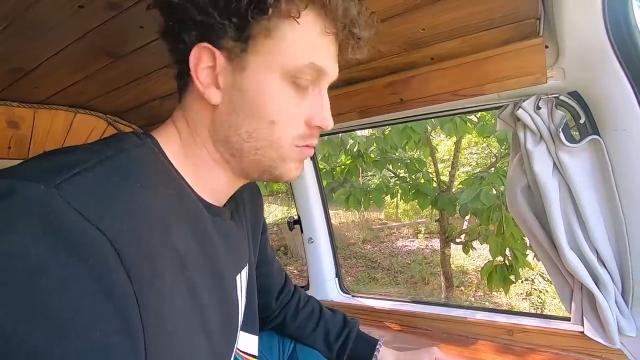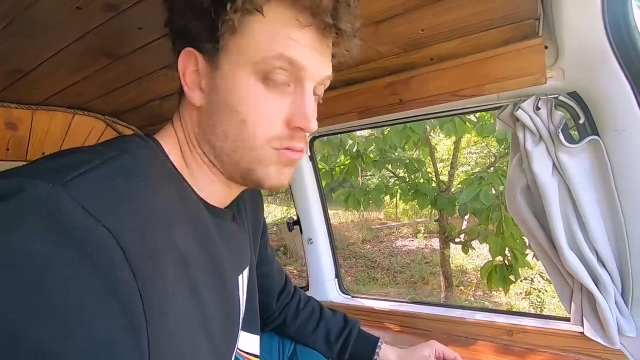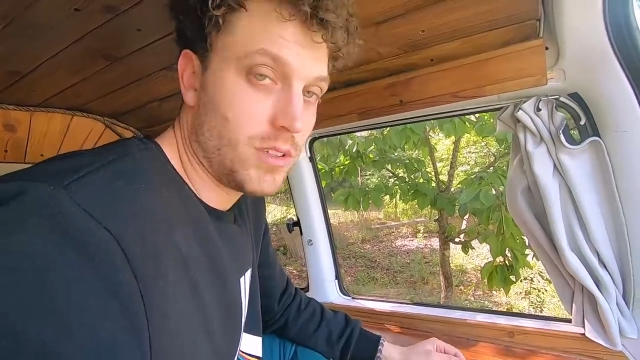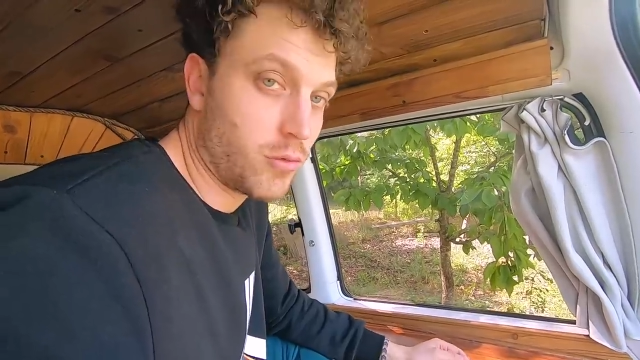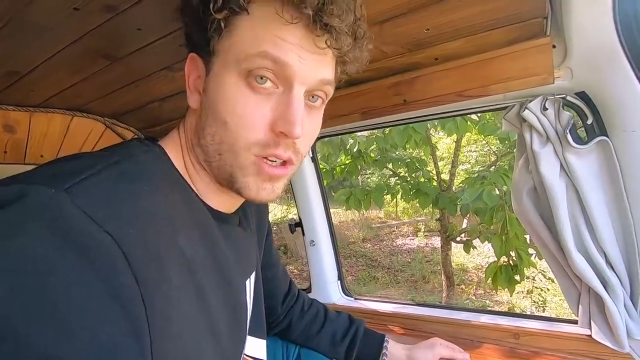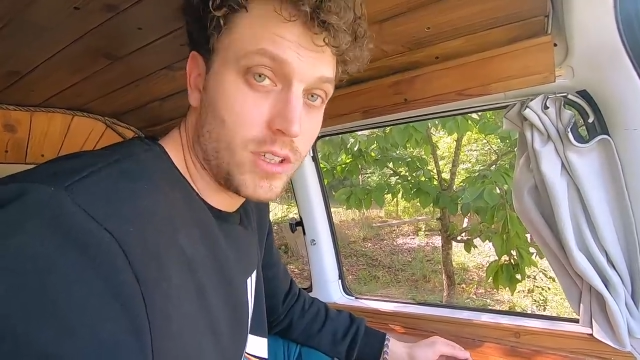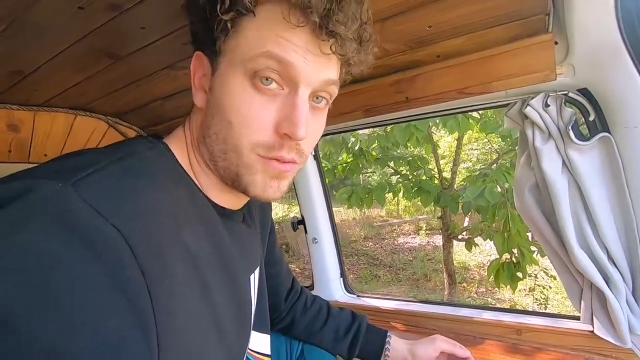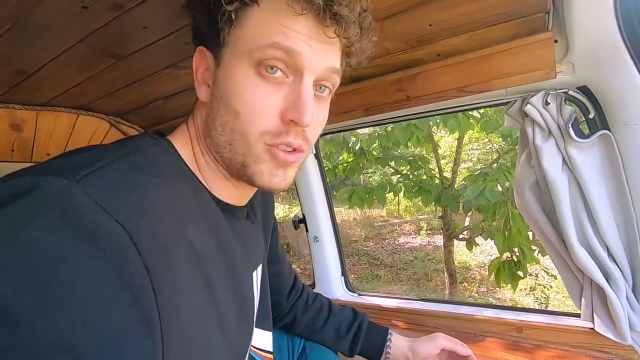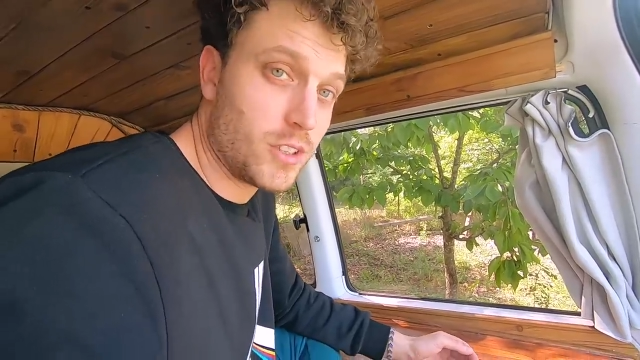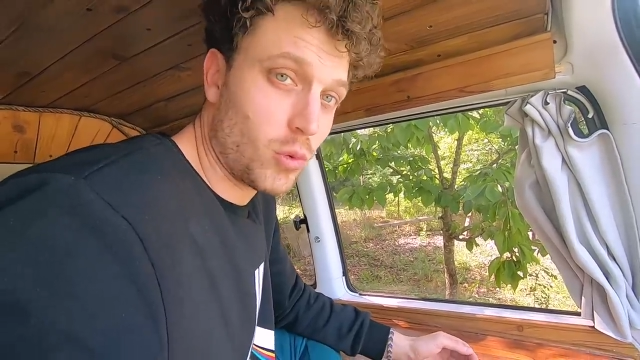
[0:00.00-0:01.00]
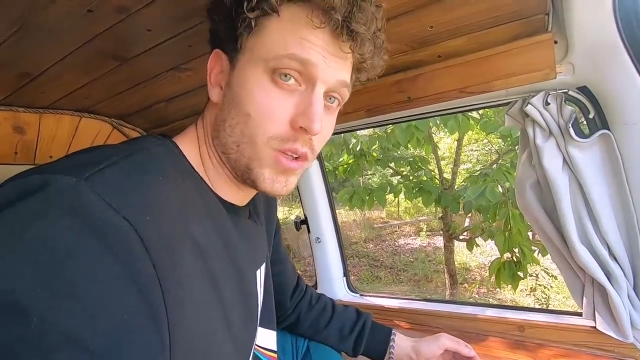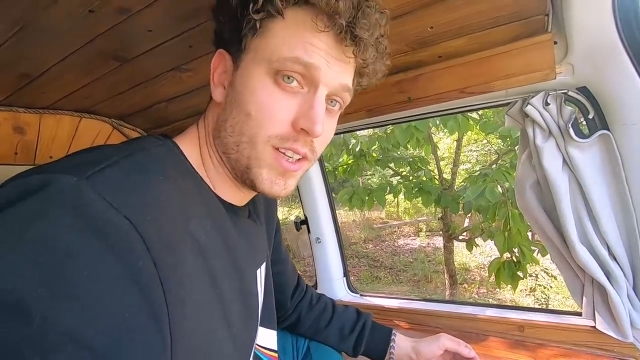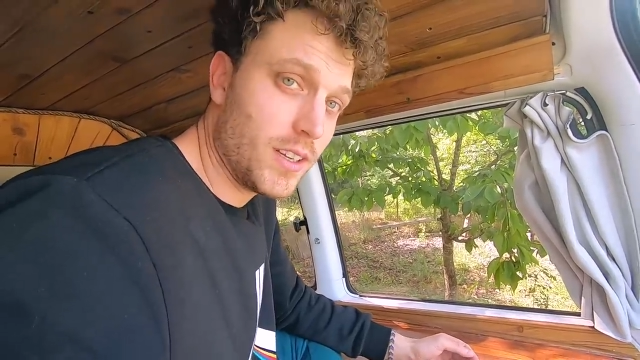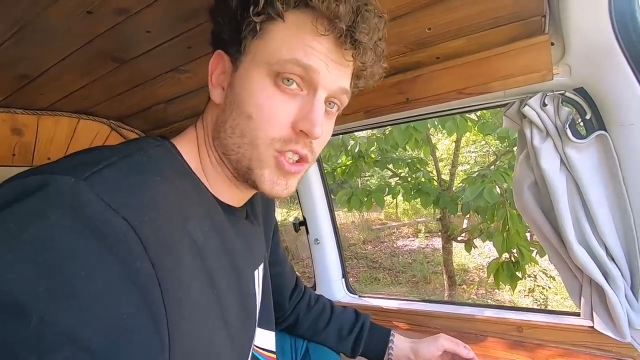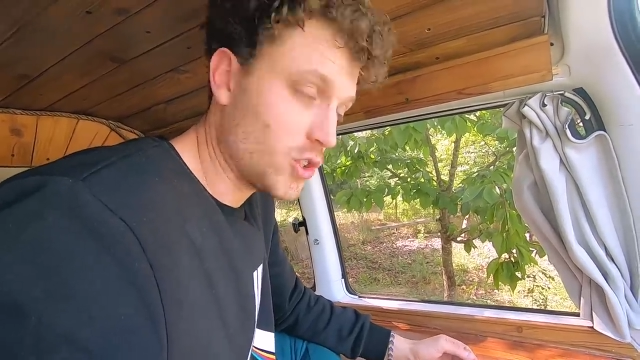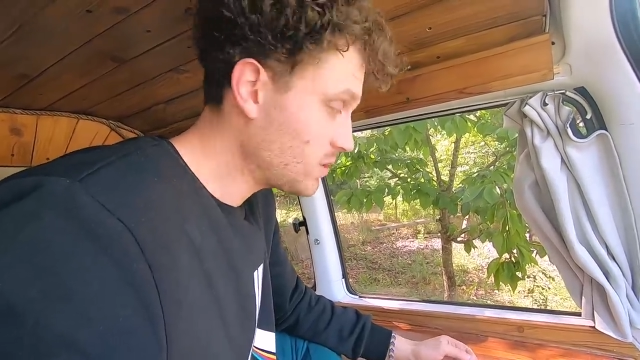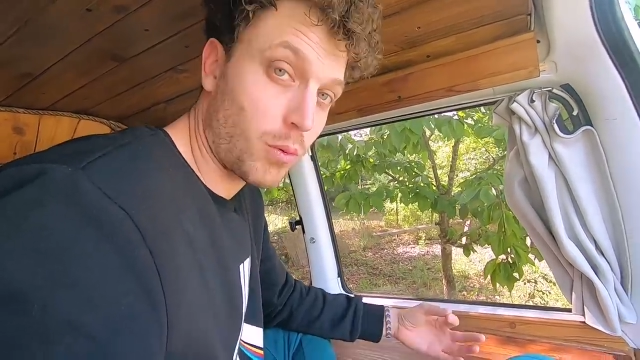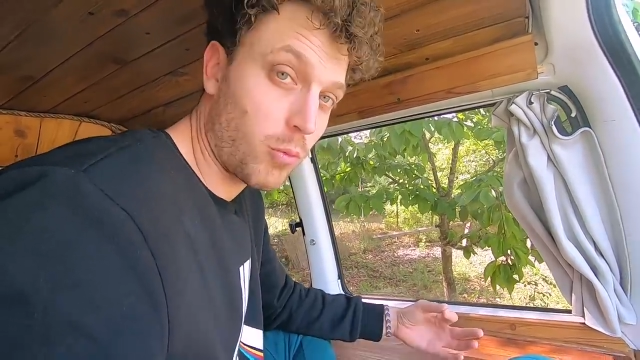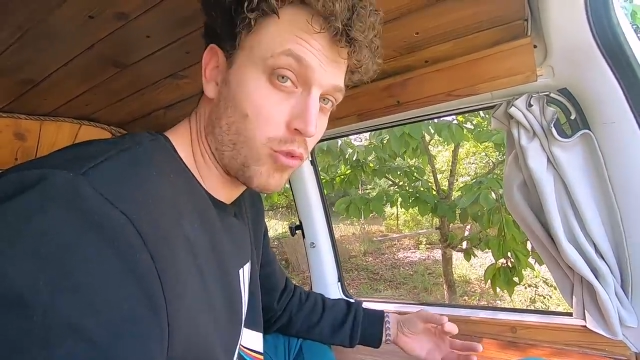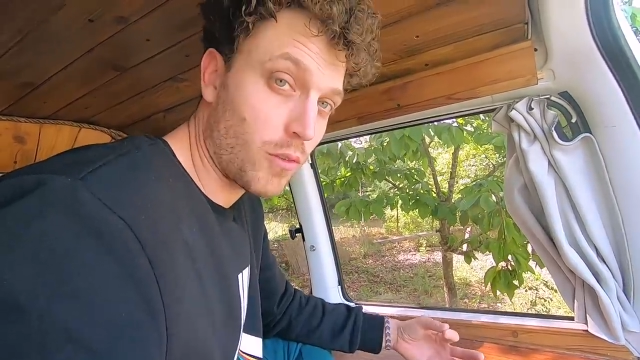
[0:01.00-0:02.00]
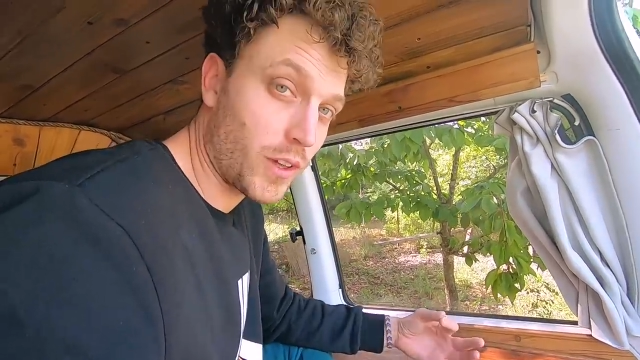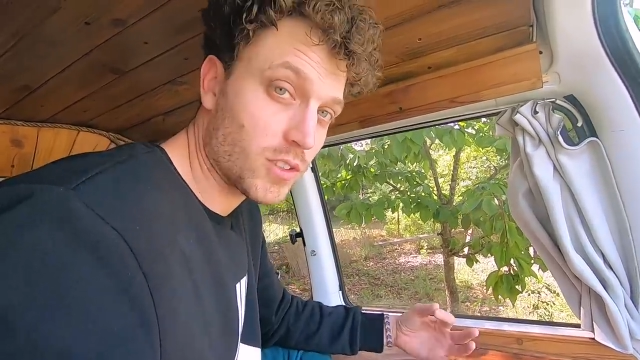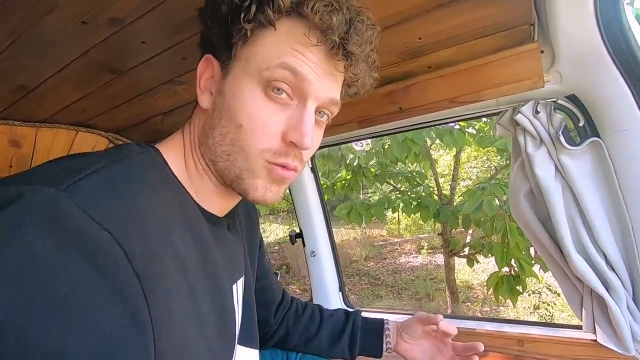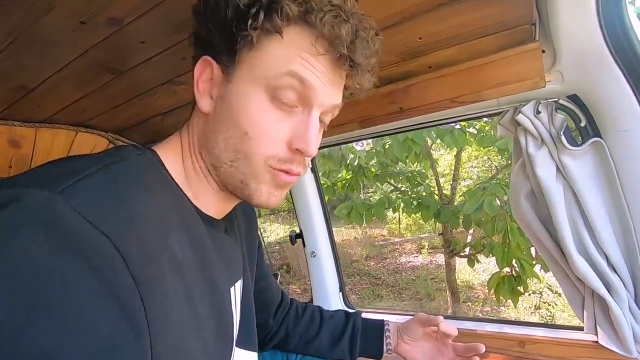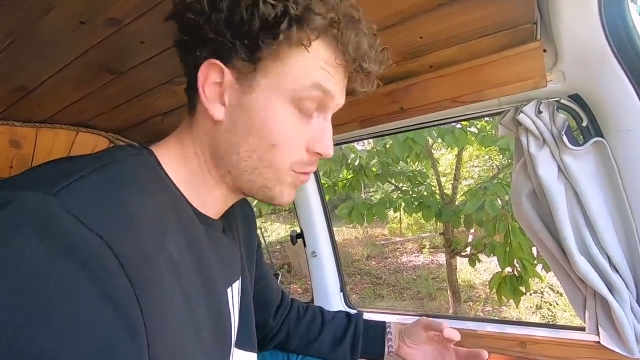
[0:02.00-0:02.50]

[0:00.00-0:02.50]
Des fois il faut détourner les choses pour pouvoir faire ce qu'on veut